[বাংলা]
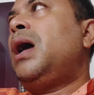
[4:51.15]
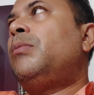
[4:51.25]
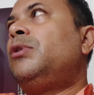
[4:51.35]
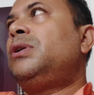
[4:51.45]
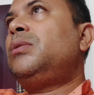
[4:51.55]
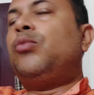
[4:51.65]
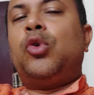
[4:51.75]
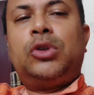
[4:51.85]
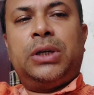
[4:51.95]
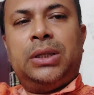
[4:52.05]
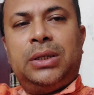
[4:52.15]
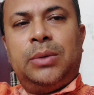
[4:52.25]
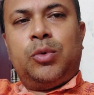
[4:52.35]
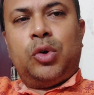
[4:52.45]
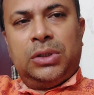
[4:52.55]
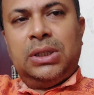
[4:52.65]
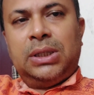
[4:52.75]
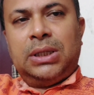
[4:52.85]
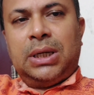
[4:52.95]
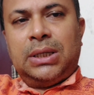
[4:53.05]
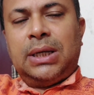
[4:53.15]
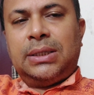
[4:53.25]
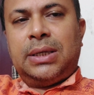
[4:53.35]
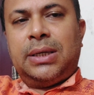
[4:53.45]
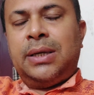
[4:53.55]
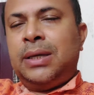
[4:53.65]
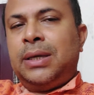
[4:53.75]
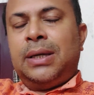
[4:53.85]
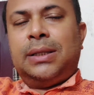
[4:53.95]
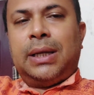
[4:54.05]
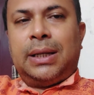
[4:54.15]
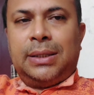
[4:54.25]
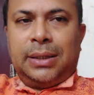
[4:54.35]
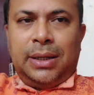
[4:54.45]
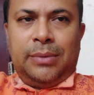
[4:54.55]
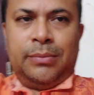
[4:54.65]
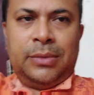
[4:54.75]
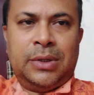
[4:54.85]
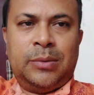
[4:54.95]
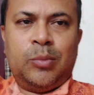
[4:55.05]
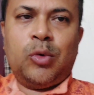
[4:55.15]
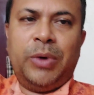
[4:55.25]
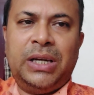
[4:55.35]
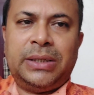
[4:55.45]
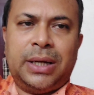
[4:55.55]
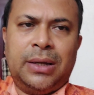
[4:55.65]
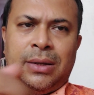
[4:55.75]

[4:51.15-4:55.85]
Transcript: এমনকি ভোট কেন্দ্রে ভোট দিতে যারা যাচ্ছে তারা দেখলাম মোবাইলটা